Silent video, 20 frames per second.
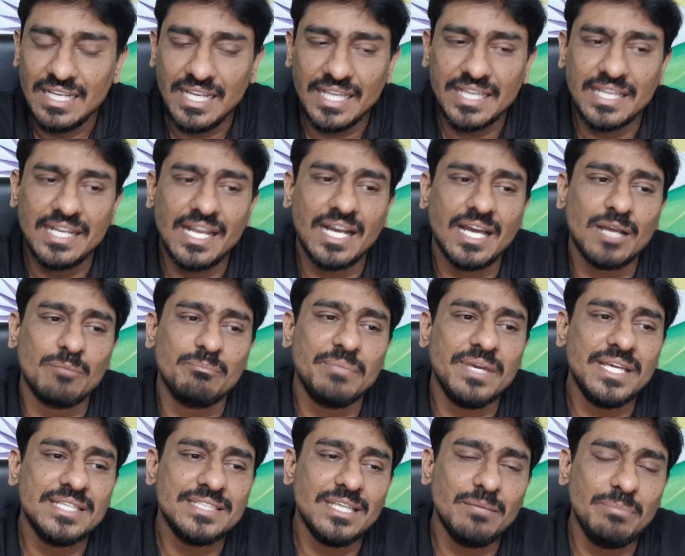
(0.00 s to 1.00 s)
लेकिन अगर
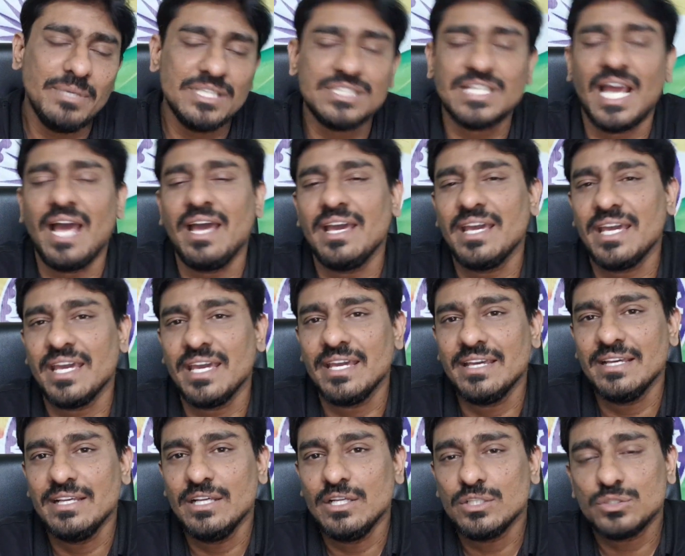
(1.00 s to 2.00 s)
बीजेपी चाहे
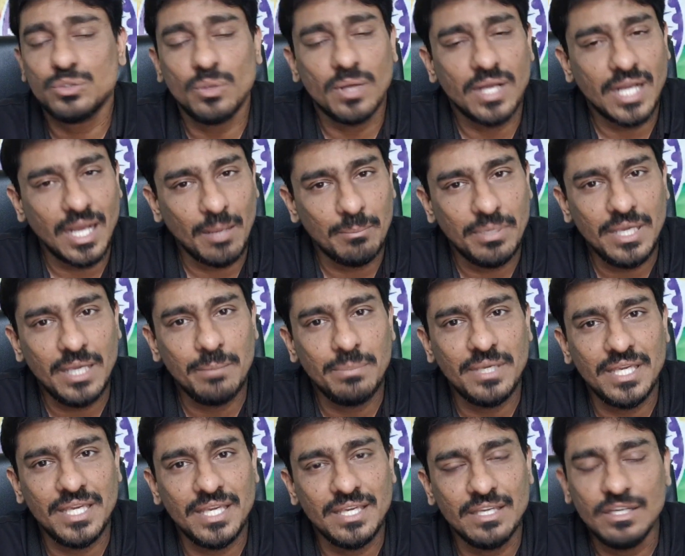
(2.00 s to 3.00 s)
तो कभी
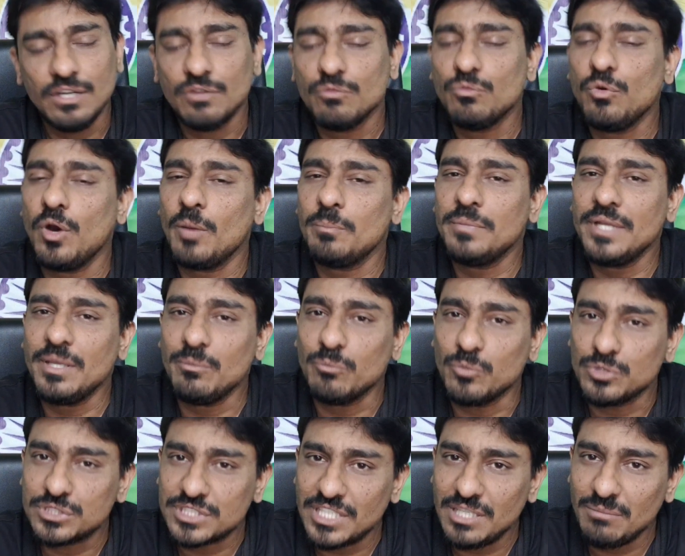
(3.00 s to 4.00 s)
भी वो अपने
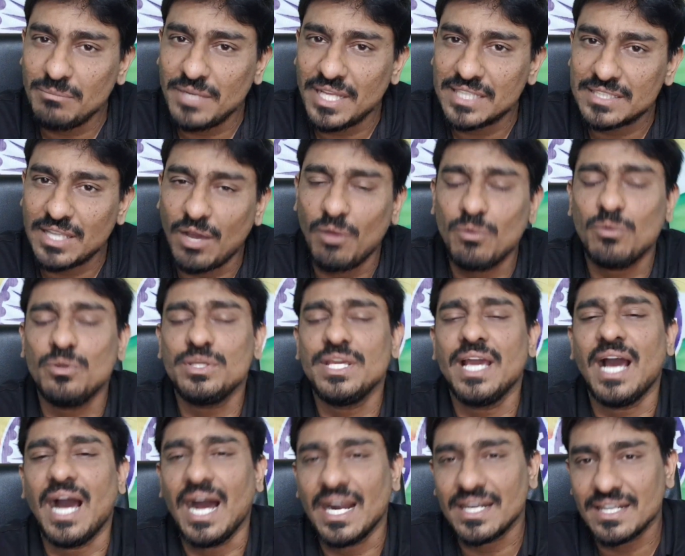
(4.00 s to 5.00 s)
मुस्लिम नेताओं को
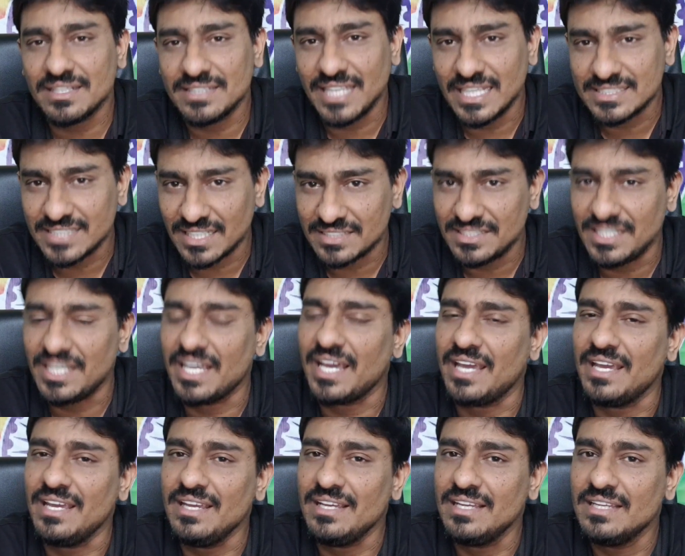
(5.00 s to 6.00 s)
ये आर्डर दे सकती
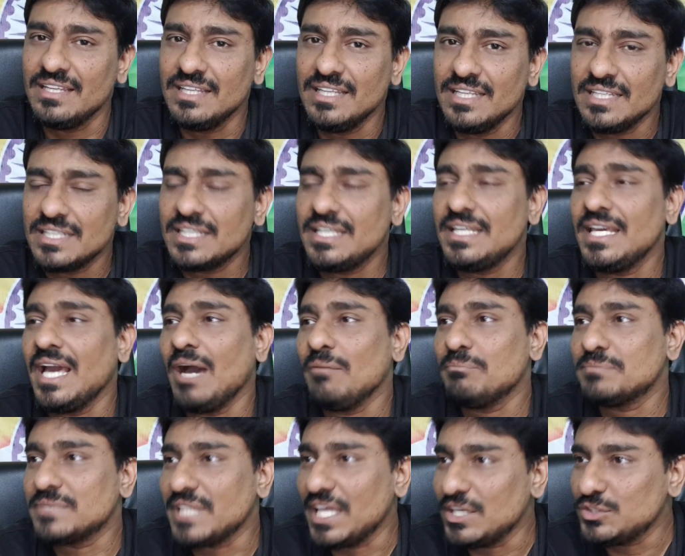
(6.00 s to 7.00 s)
है कि
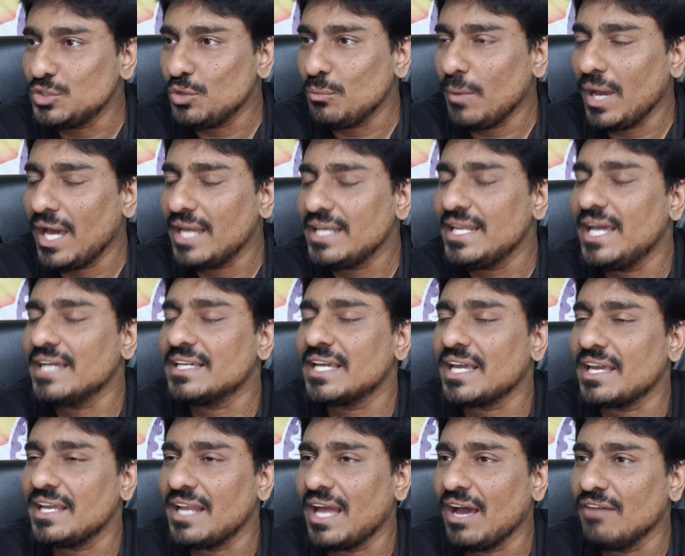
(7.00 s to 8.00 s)
आप तेजो महल्या के
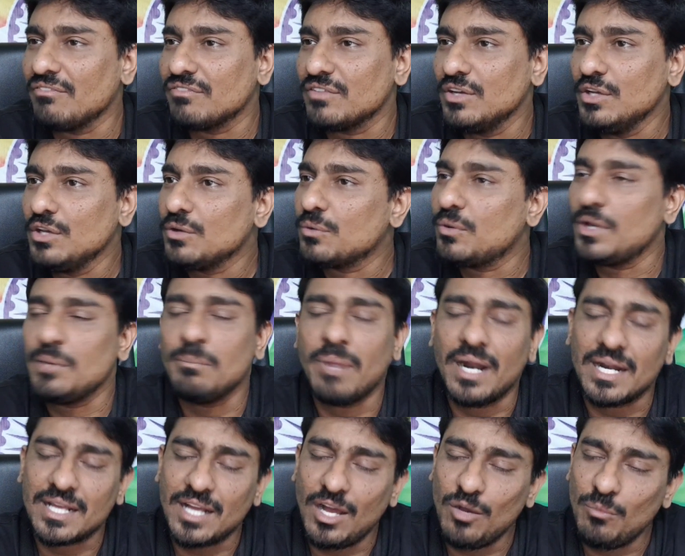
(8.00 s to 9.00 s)
ख़िलाफ़ कोई
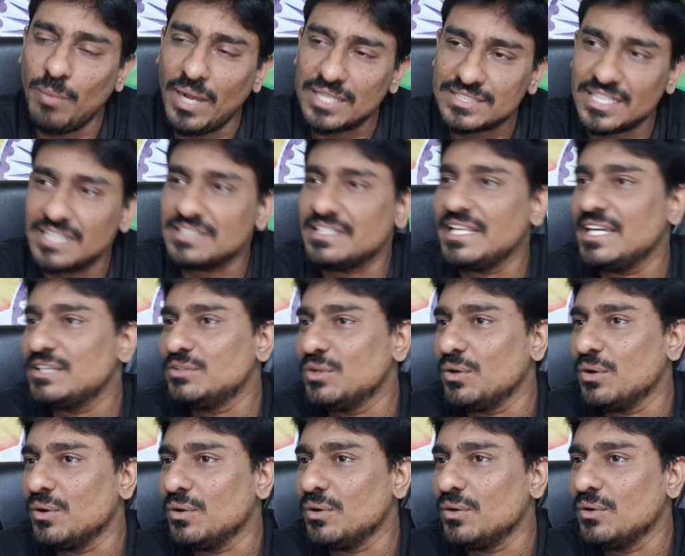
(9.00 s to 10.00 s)
भड़काऊ भाषण दे
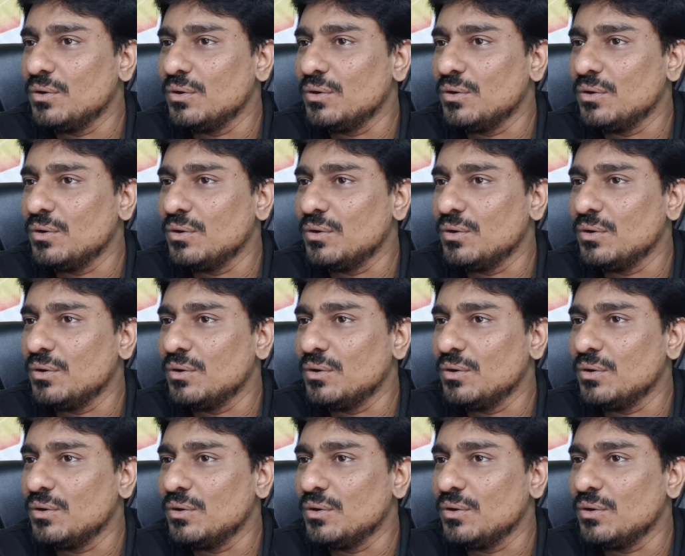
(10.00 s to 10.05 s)
दो